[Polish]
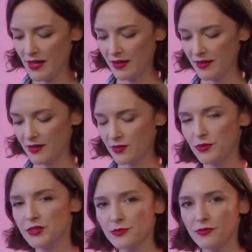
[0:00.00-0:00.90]
E,
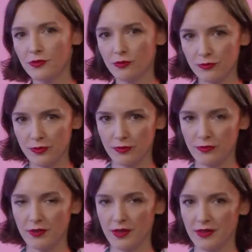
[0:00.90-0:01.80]
robiliśmy w
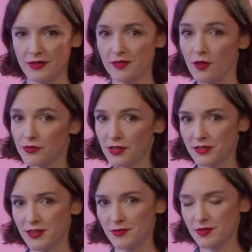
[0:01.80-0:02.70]
grudniu e,
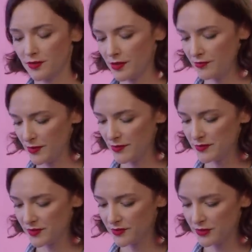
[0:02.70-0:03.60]
sondaż razem z Tok
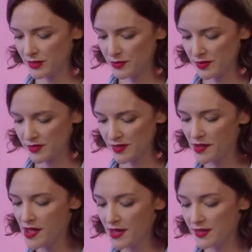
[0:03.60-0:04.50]
FM, sondaż
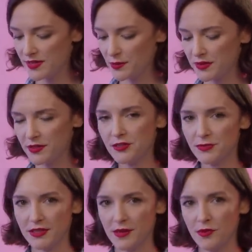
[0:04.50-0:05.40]
Ipsosa.
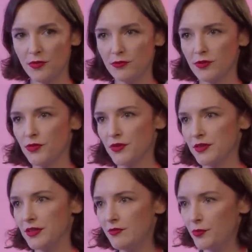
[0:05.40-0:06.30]
Zapytaliśmy tam, on był
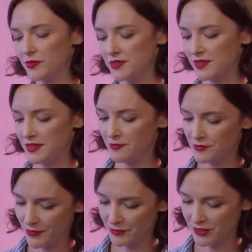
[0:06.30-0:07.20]
robiony i w Polsce, i w
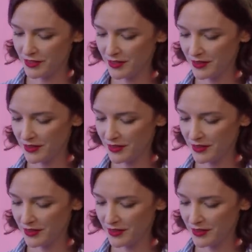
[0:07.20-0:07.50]
Niemczech,